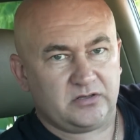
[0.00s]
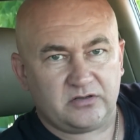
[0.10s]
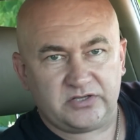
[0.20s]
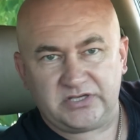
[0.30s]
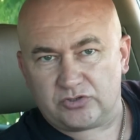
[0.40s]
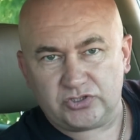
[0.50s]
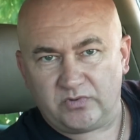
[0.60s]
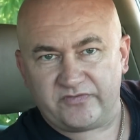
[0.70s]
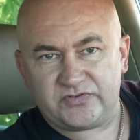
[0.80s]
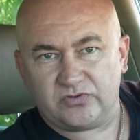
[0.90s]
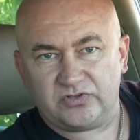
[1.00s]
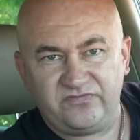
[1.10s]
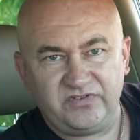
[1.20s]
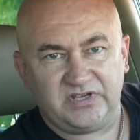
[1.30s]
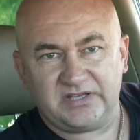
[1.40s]
Э, я уже думал, все,
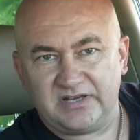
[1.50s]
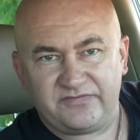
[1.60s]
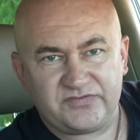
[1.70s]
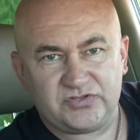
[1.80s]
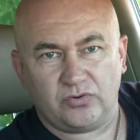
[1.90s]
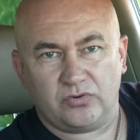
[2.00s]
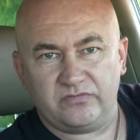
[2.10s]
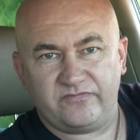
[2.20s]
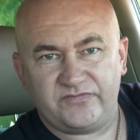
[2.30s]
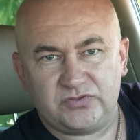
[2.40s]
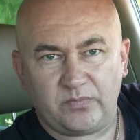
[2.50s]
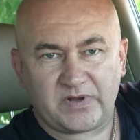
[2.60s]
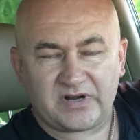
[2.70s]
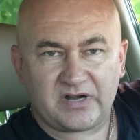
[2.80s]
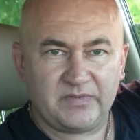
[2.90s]
двигатель, все, все,
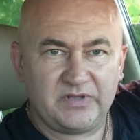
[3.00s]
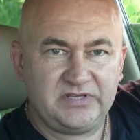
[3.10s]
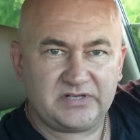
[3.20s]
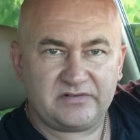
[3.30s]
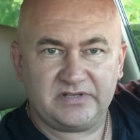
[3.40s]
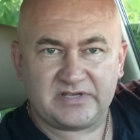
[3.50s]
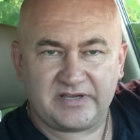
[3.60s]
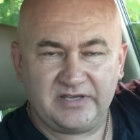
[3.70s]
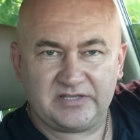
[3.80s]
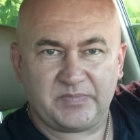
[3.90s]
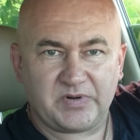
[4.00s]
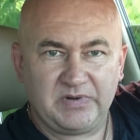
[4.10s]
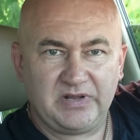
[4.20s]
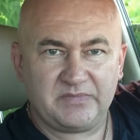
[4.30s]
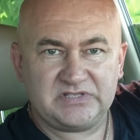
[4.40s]
пора ремонтировать, какие-то
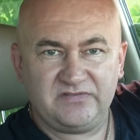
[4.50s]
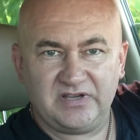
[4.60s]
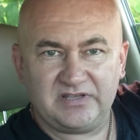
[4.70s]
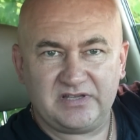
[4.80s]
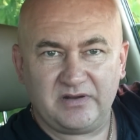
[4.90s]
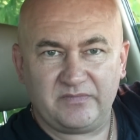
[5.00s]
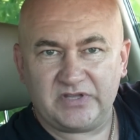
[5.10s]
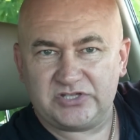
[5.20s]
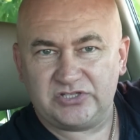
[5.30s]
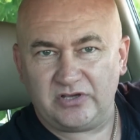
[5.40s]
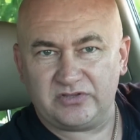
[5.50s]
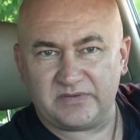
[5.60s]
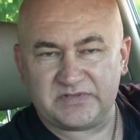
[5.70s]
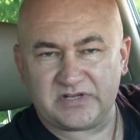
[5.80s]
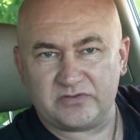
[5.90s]
проблемы с двигателем. Начинают
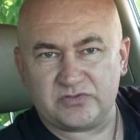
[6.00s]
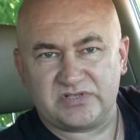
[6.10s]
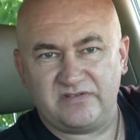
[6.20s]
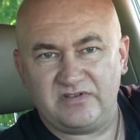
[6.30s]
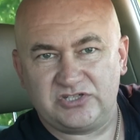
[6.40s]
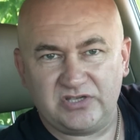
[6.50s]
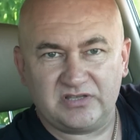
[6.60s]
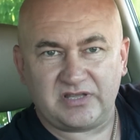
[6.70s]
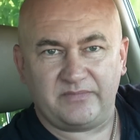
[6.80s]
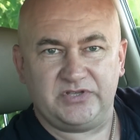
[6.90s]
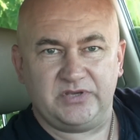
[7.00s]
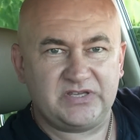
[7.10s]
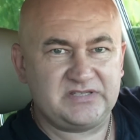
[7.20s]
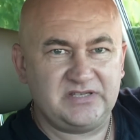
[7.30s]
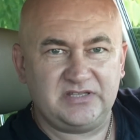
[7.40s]
там сразу советчики, там
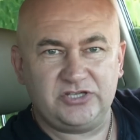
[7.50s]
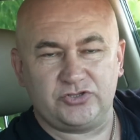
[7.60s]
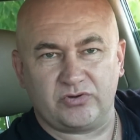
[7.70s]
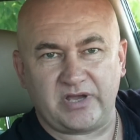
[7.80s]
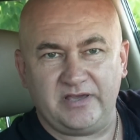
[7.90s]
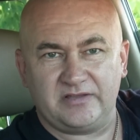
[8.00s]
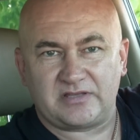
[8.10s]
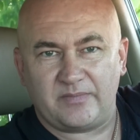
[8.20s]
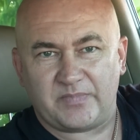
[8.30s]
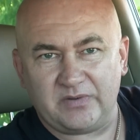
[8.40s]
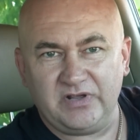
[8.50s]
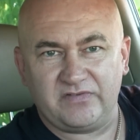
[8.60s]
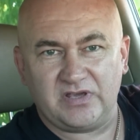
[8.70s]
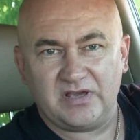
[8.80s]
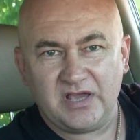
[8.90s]
демиксиды, еще какие-то там
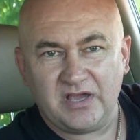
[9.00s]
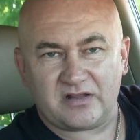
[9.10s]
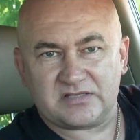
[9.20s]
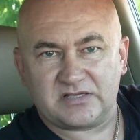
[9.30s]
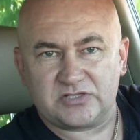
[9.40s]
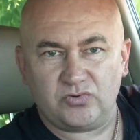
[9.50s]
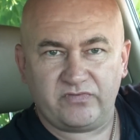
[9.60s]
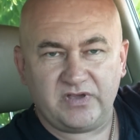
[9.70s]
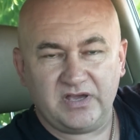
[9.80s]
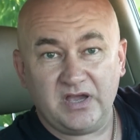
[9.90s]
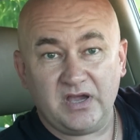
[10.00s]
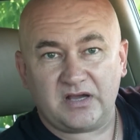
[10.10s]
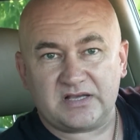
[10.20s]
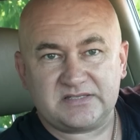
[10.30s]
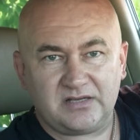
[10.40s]
промывки, раскоксовки.
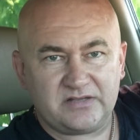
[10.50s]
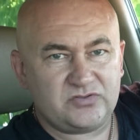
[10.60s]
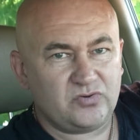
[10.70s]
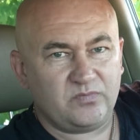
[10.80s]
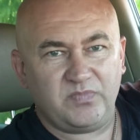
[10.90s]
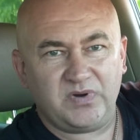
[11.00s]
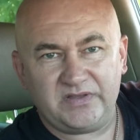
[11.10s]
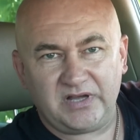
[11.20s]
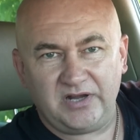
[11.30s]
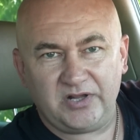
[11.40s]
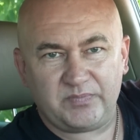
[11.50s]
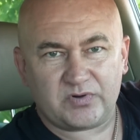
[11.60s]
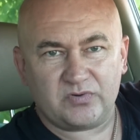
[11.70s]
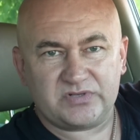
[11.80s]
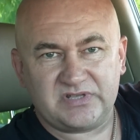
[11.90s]
Оказалось все банально
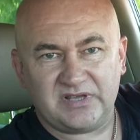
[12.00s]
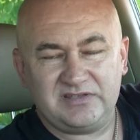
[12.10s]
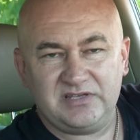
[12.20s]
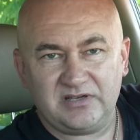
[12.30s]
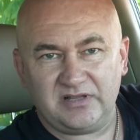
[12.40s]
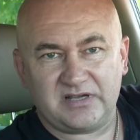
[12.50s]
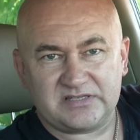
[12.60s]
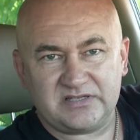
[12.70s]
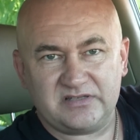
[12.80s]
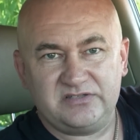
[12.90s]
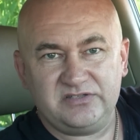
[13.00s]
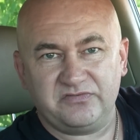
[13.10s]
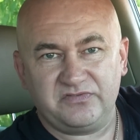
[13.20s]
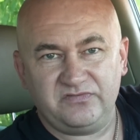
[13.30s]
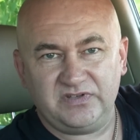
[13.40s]
просто. Дело оказалось
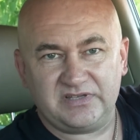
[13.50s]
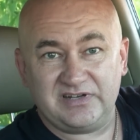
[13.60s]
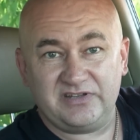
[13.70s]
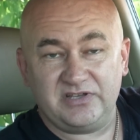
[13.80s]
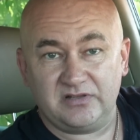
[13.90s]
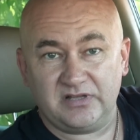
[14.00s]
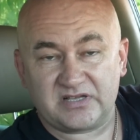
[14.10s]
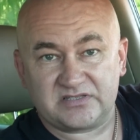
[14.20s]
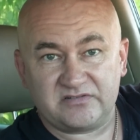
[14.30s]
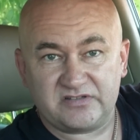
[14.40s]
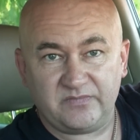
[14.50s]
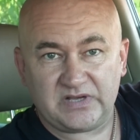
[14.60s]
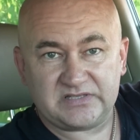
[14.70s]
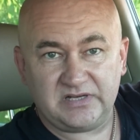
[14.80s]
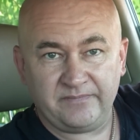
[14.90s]
не в двигателе, дело оказалось в
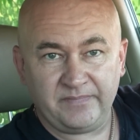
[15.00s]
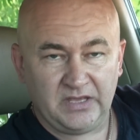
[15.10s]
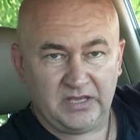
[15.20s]
масле.